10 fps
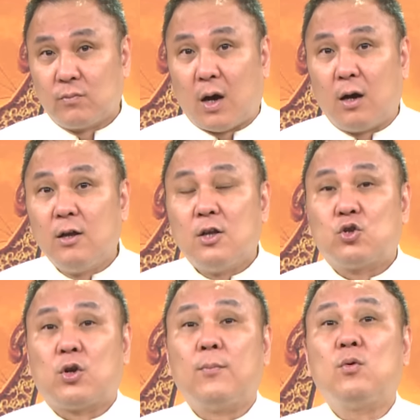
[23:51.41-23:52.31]
好，
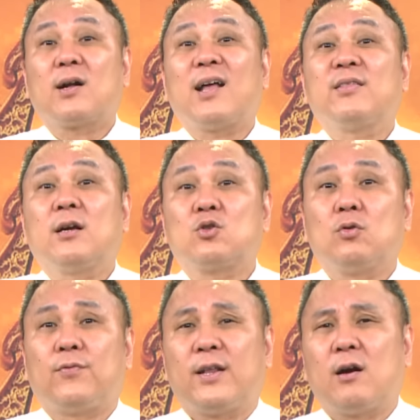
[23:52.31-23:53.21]
全部干掉，
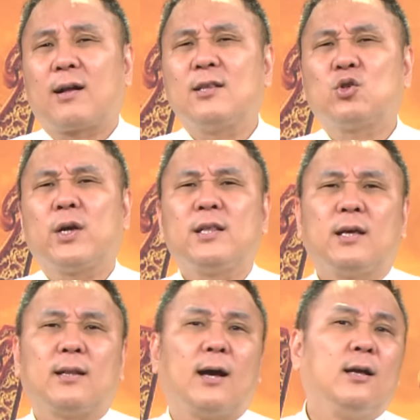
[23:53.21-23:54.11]
做肥料，干脆一
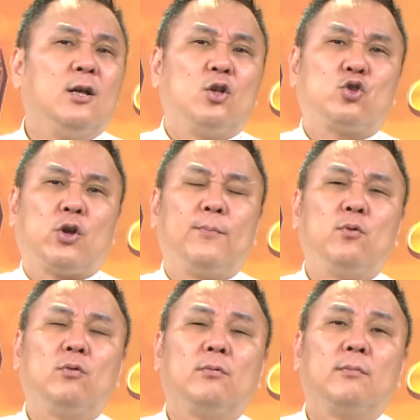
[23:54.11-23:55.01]
点呐，全
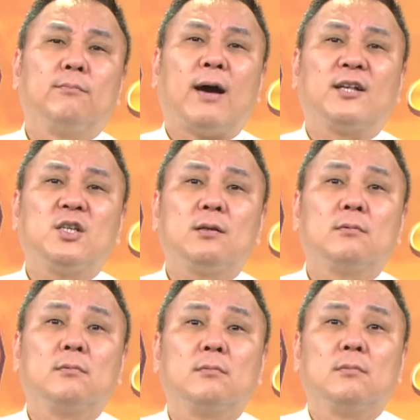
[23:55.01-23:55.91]
部买
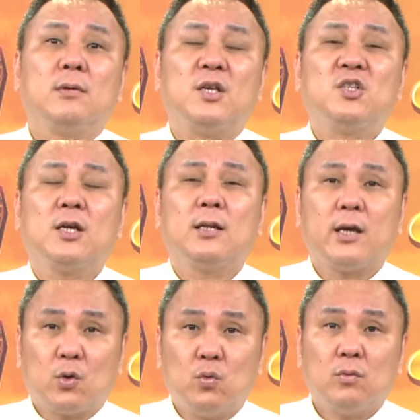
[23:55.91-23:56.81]
进银建
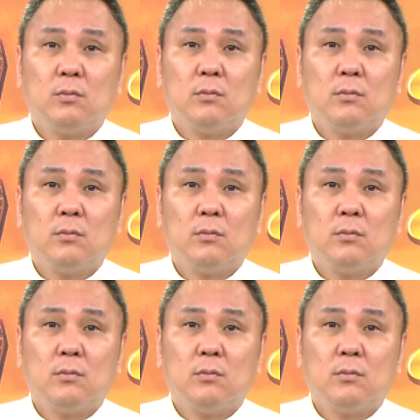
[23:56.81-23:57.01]
内股。